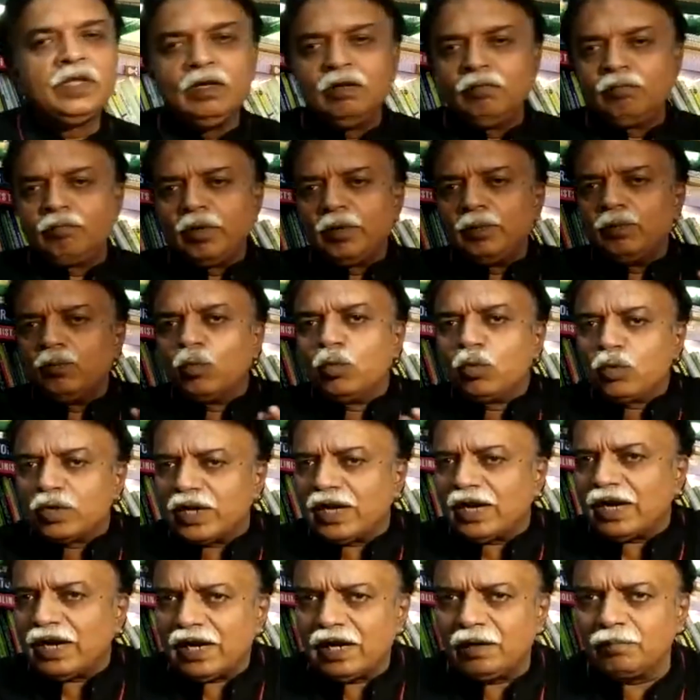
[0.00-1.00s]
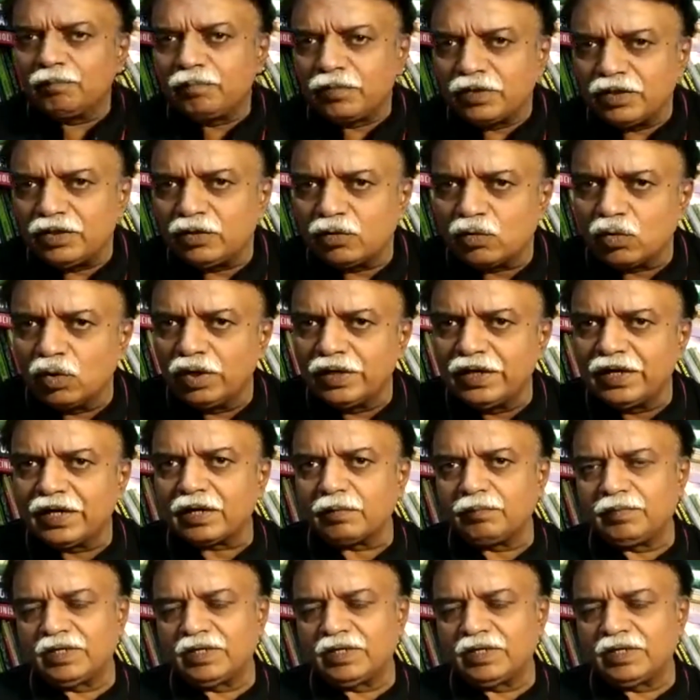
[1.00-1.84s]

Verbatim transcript: இப்படி மூன்றாக நாம் பிரித்துக் கொள்கின்ற